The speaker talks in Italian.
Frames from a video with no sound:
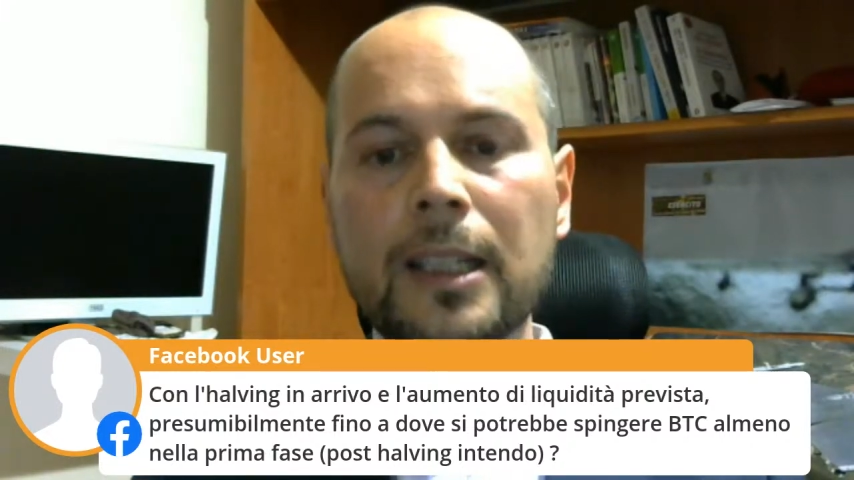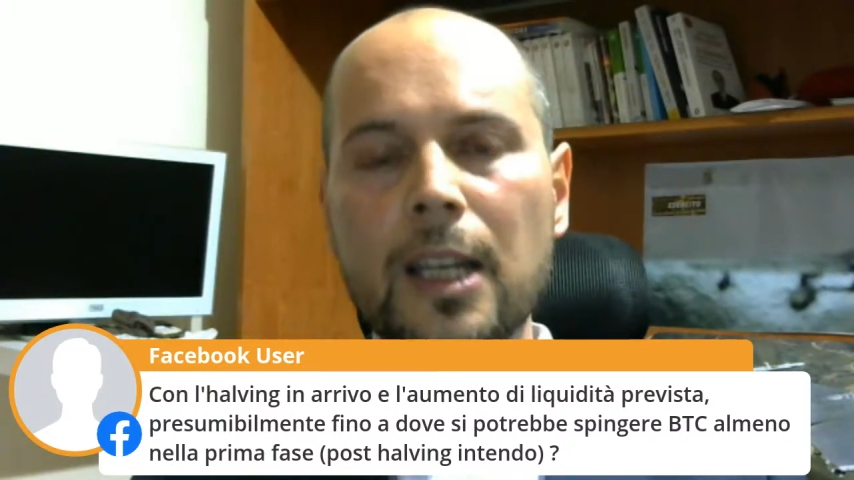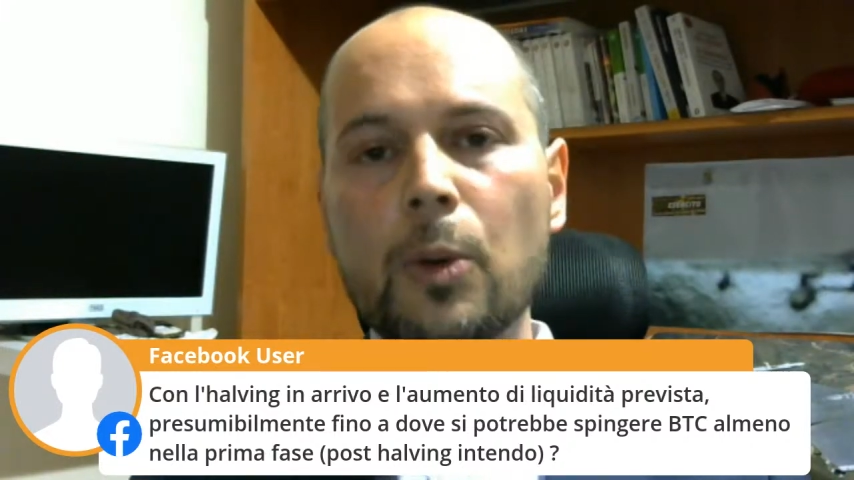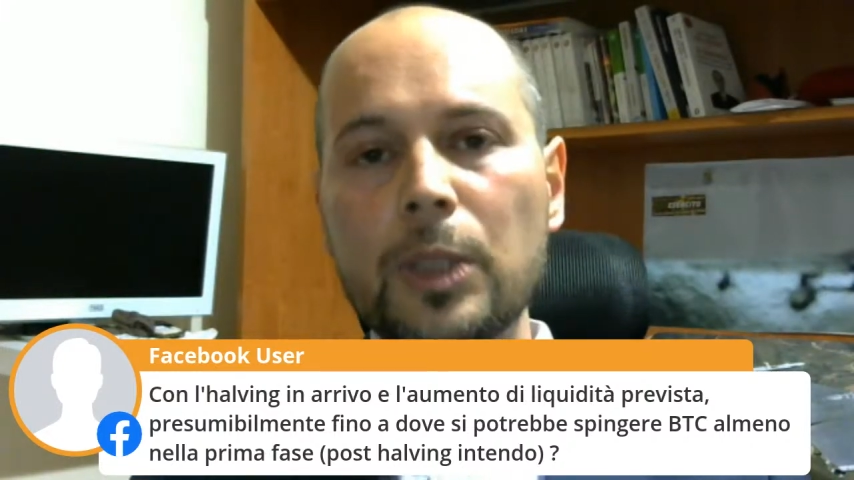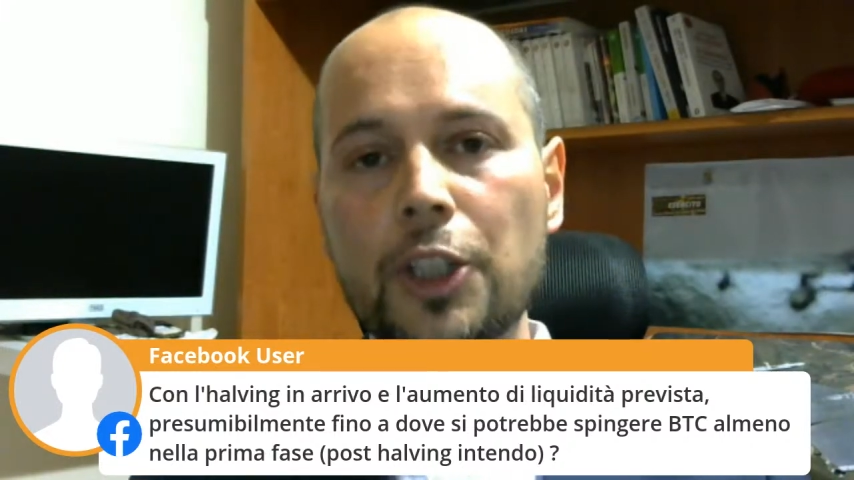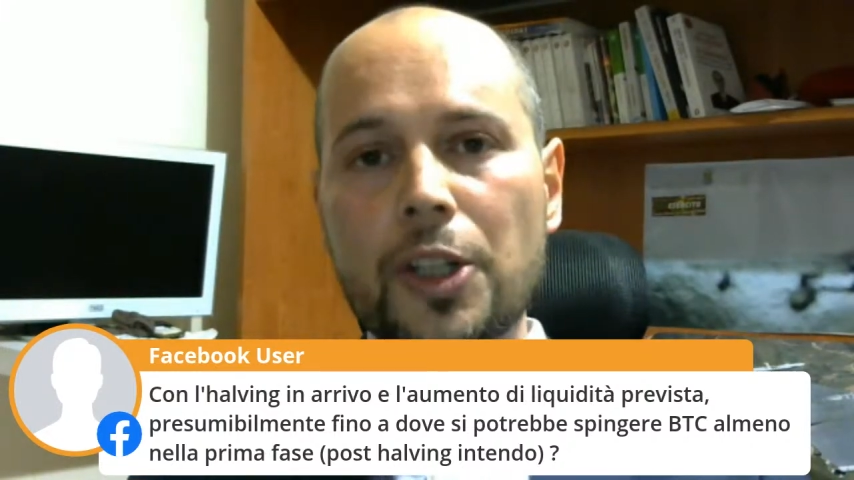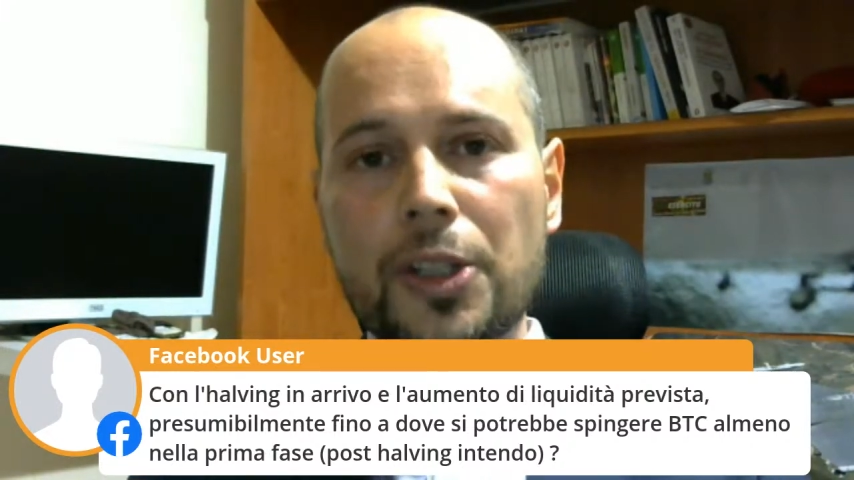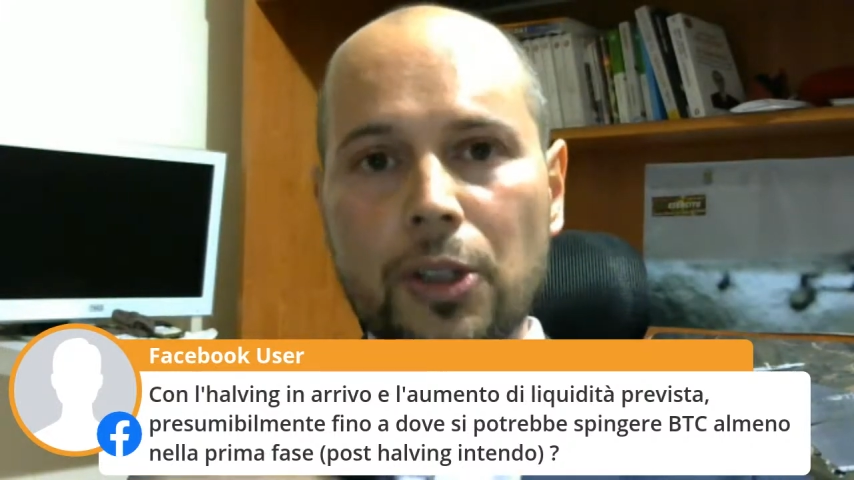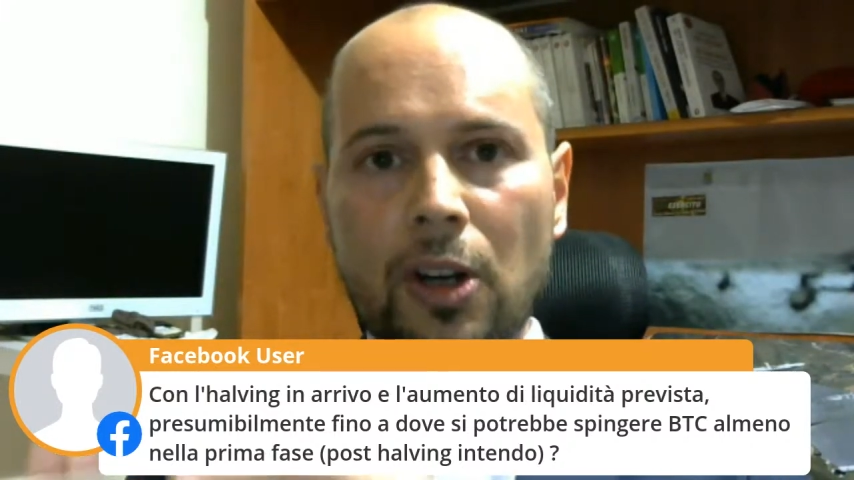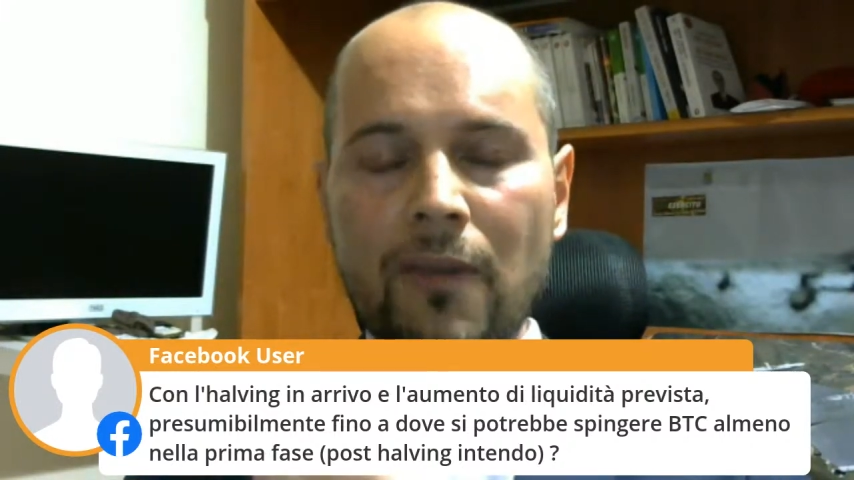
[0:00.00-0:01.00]
Quindi ci
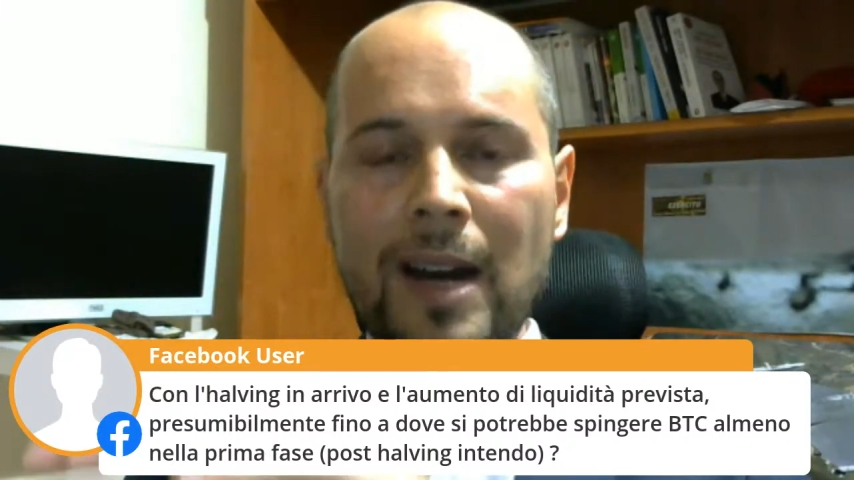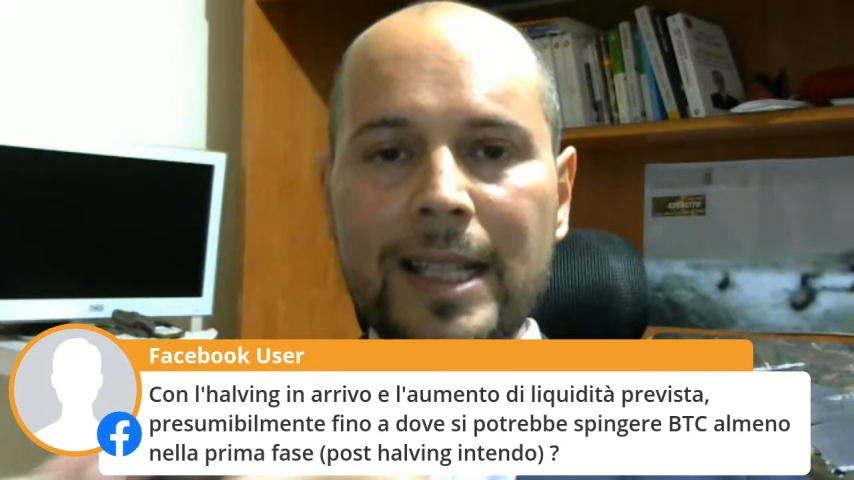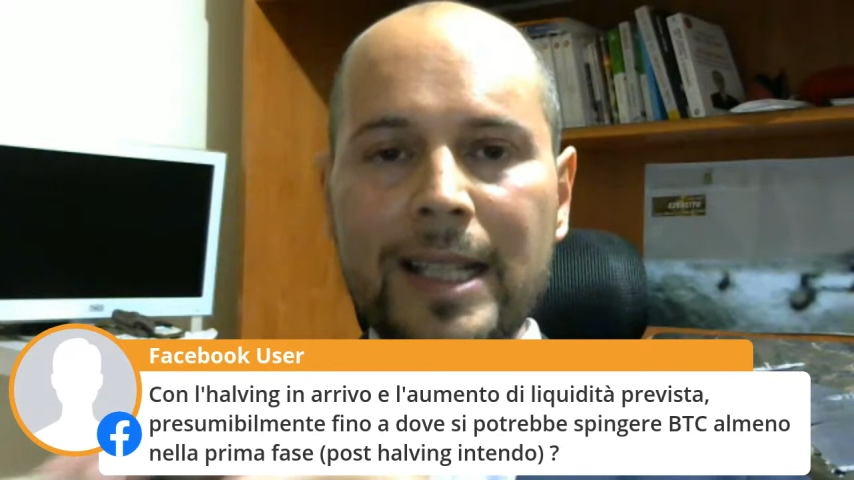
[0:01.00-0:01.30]
sono vari